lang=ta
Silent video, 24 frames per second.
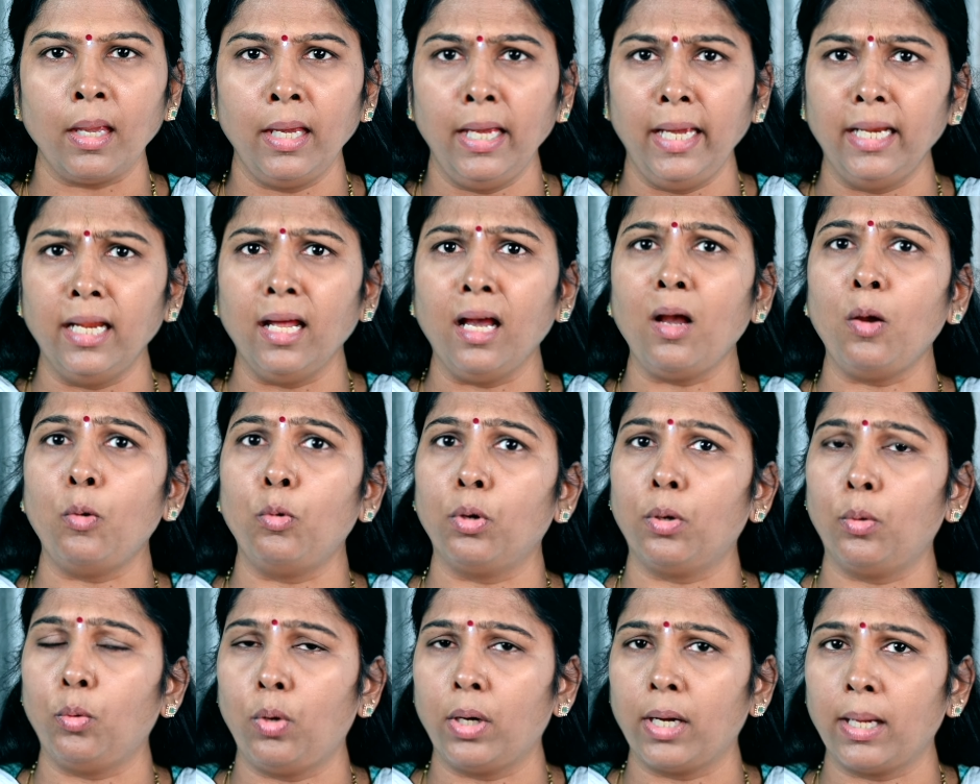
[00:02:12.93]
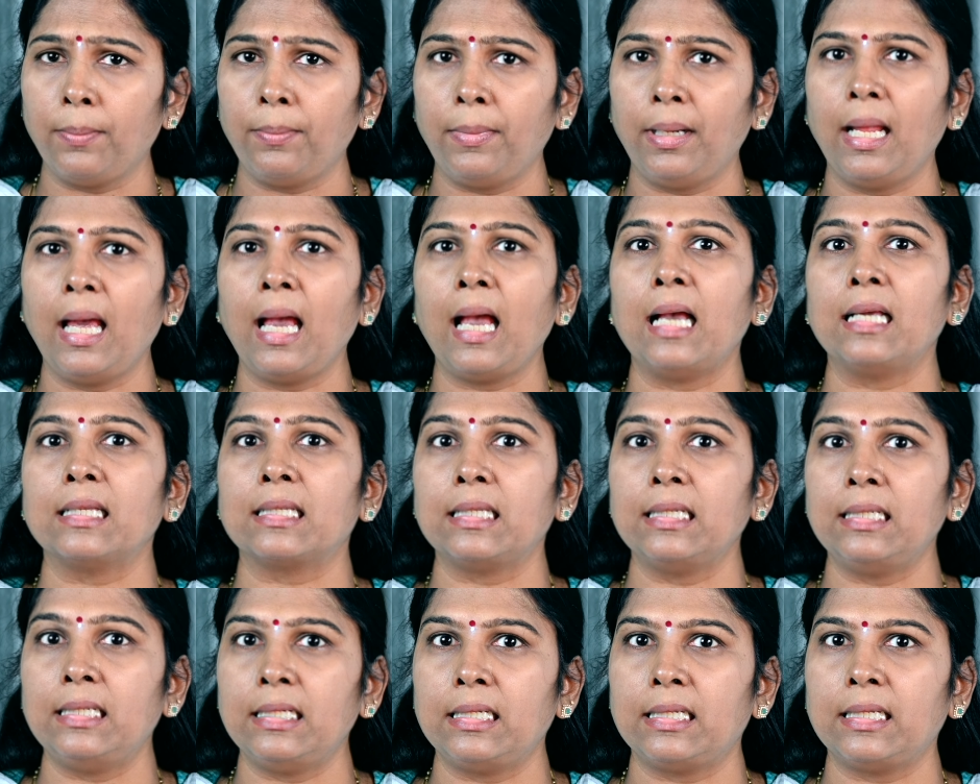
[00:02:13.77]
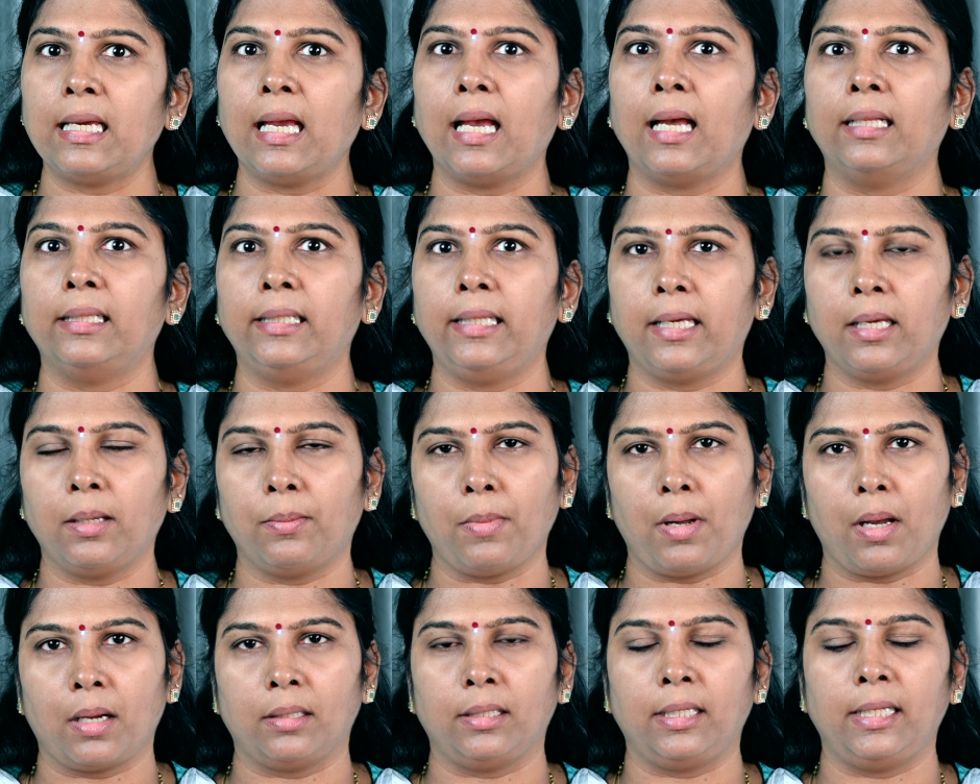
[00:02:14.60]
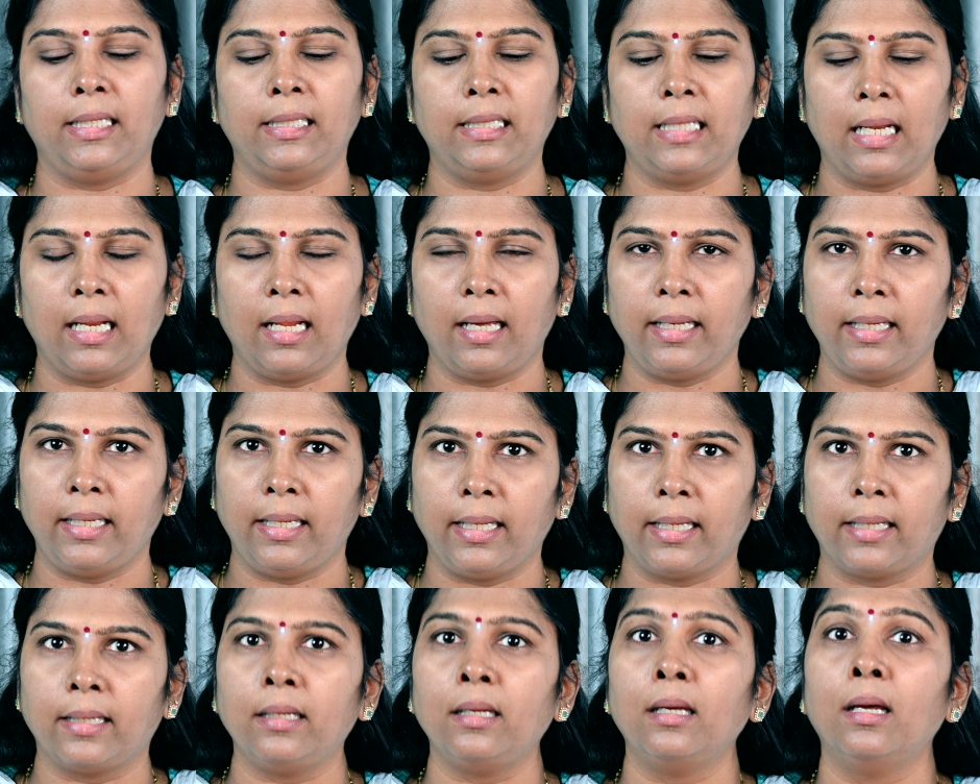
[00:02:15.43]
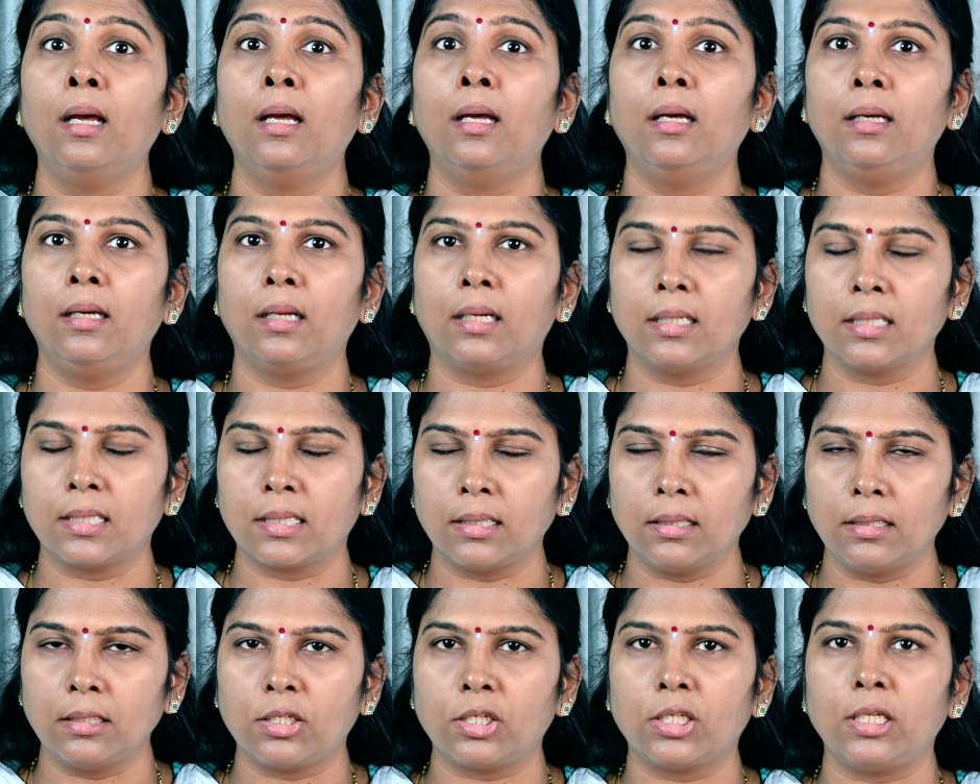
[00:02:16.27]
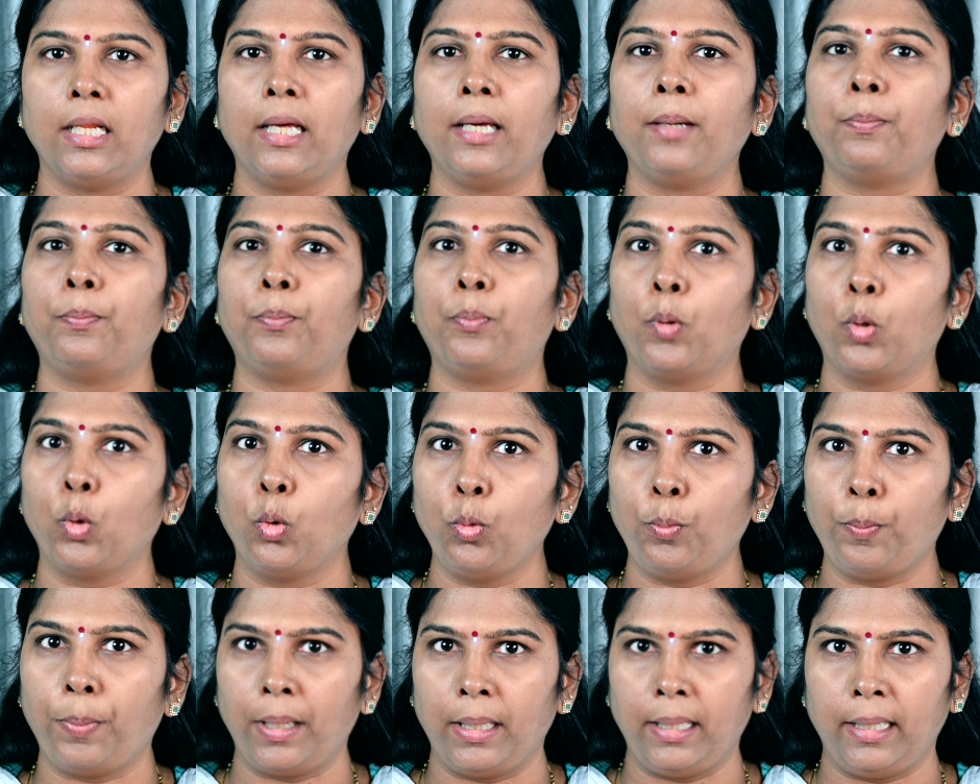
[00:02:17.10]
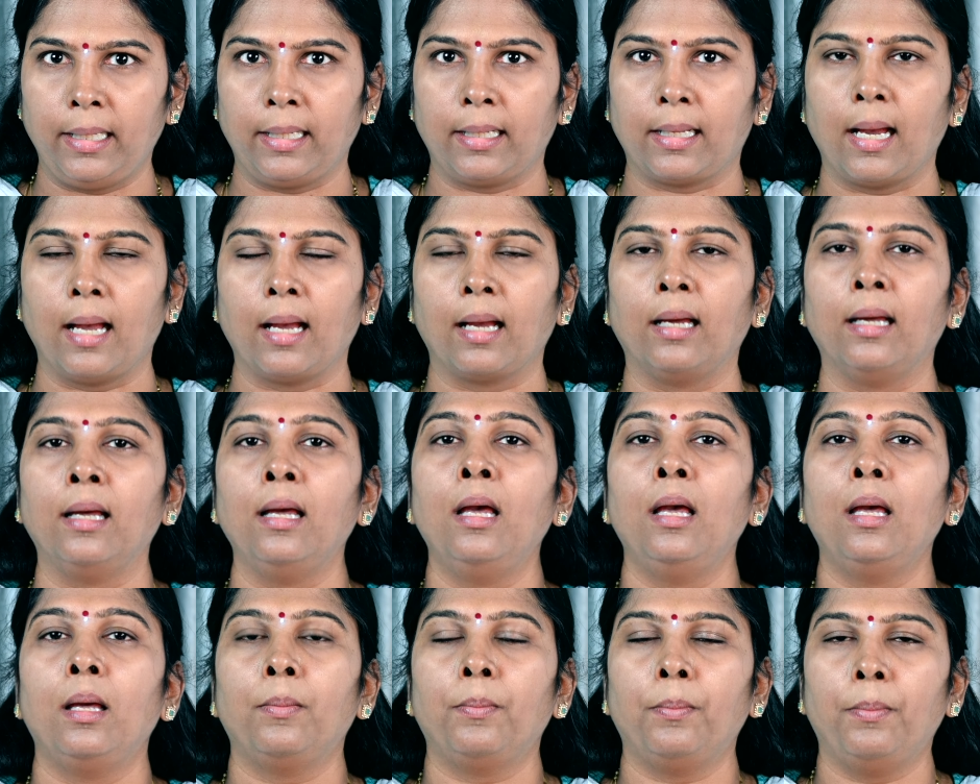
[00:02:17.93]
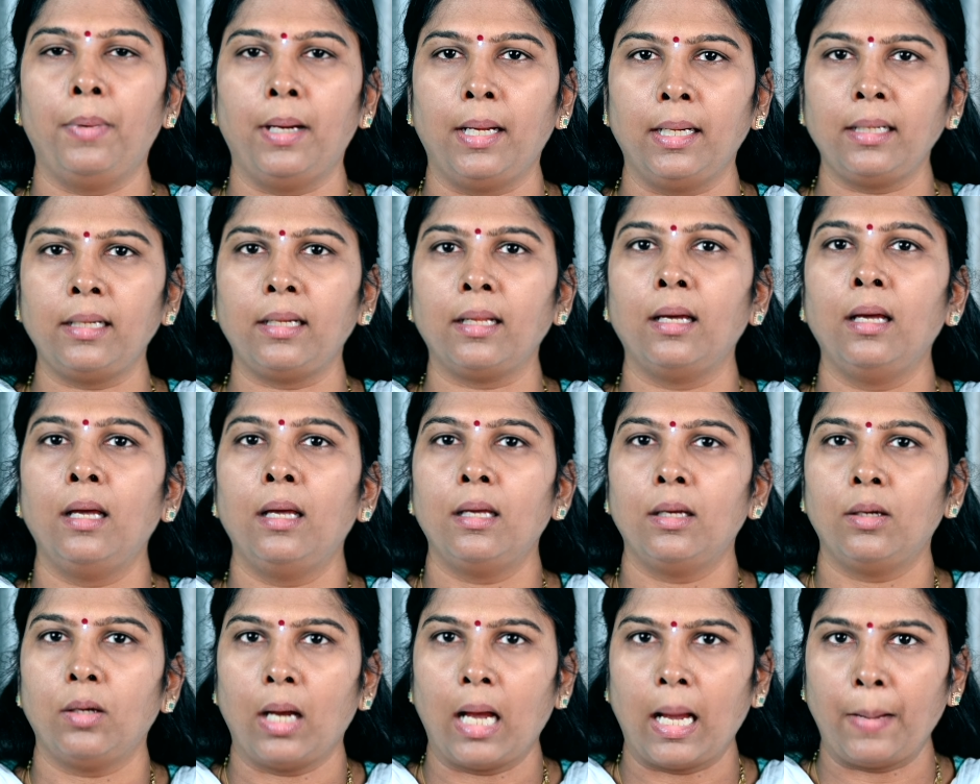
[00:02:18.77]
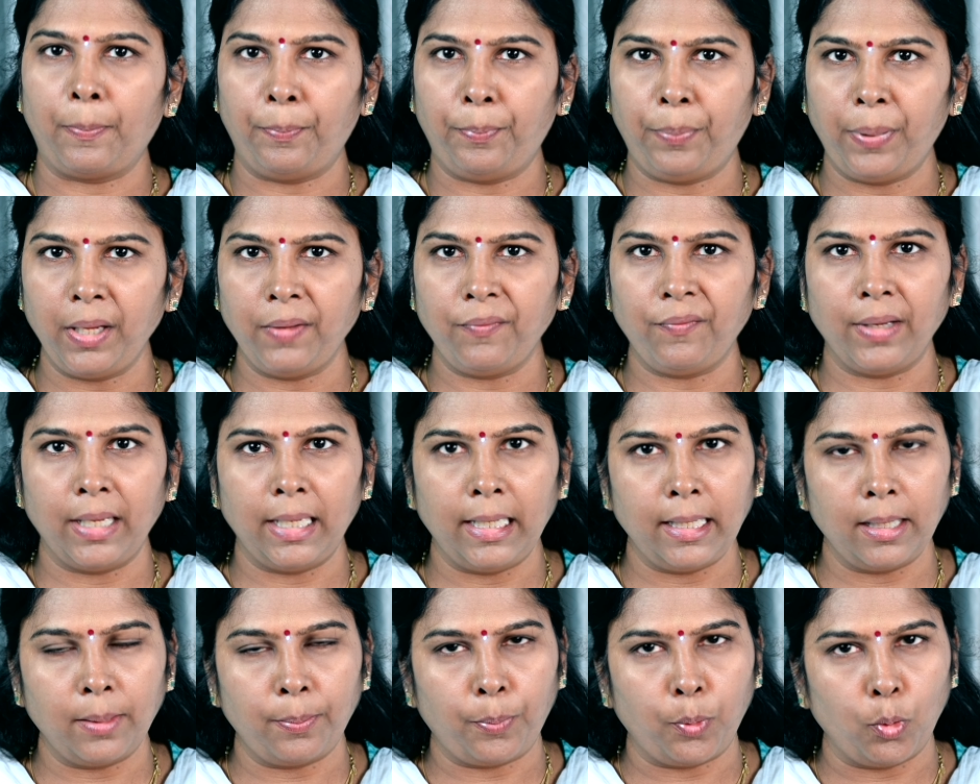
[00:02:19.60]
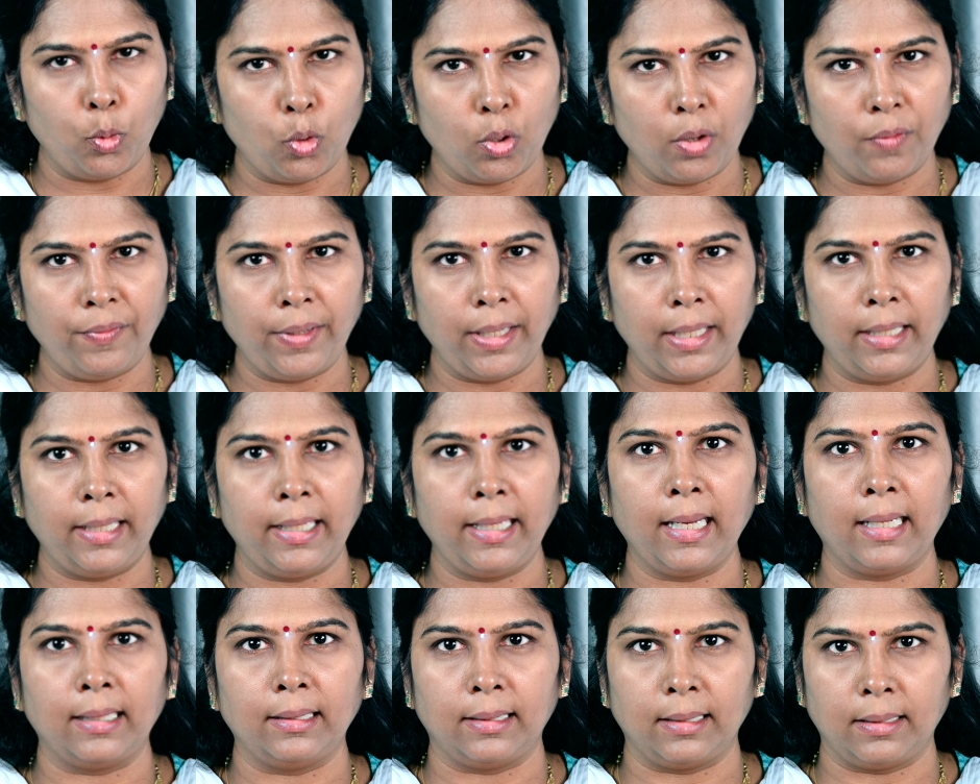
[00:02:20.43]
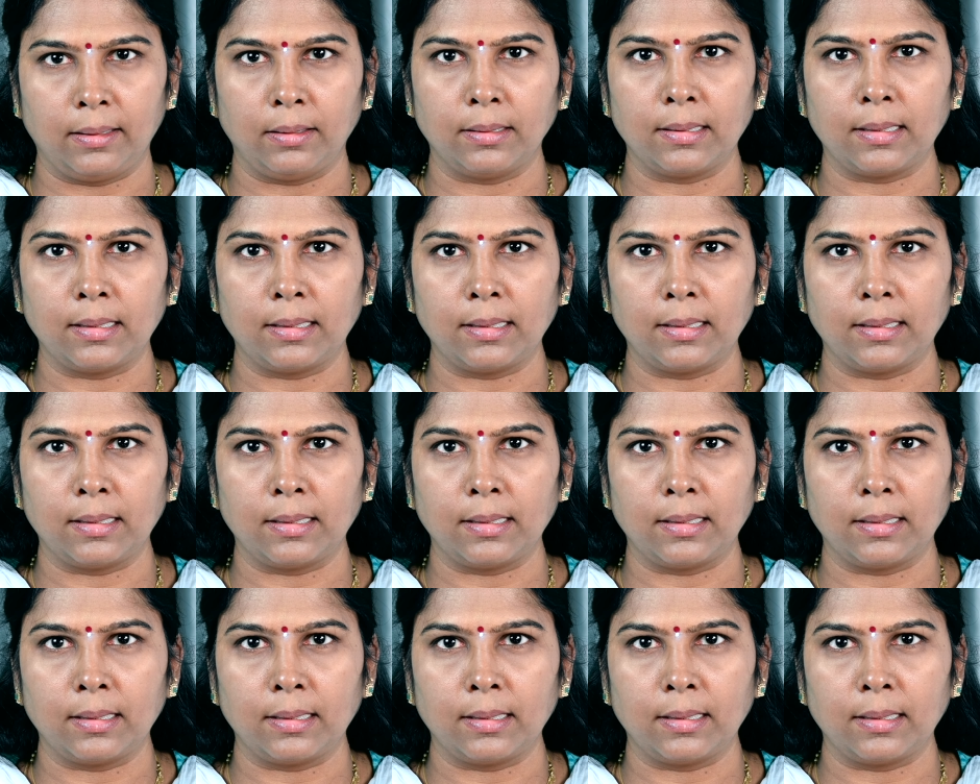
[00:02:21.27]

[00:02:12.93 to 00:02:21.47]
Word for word: ஏன்னா அவங்க உடம்புல அசிடிட்டி அதிகமாகுது இதெல்லாம் இன்றைக்கி ரிசர்ச்லே ப்ரூவ் பண்ணியிருக்காங்க பட் அப்படி வெளியே போக வேண்டிய அந்த